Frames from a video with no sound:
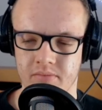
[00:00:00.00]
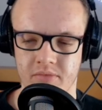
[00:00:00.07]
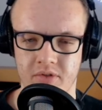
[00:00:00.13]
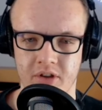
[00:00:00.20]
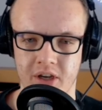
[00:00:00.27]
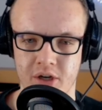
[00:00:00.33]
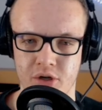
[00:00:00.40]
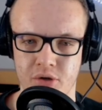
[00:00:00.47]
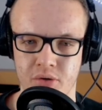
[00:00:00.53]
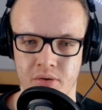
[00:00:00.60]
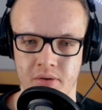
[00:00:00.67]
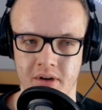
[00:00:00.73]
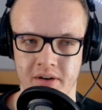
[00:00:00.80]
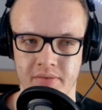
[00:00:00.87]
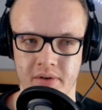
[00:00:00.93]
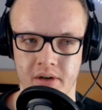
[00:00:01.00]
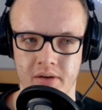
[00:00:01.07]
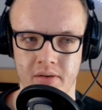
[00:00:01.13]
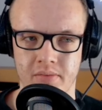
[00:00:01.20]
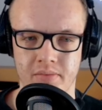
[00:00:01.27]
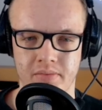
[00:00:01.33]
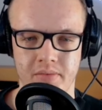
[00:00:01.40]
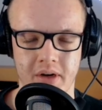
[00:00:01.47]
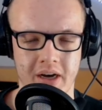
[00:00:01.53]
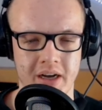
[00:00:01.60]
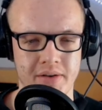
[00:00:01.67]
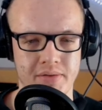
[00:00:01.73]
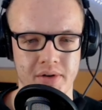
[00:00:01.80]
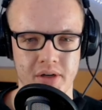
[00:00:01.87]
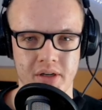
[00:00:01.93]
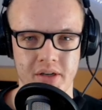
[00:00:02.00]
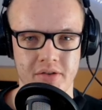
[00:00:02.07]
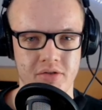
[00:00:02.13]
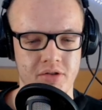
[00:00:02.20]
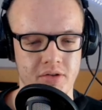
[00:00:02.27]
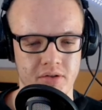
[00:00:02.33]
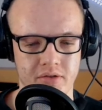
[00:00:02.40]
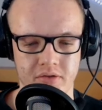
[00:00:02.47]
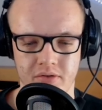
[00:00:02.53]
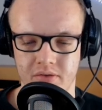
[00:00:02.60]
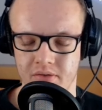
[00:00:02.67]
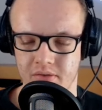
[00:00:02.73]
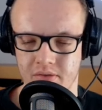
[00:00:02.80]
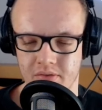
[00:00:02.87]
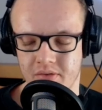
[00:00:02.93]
Sehr schön einfach. Einfach, das ist.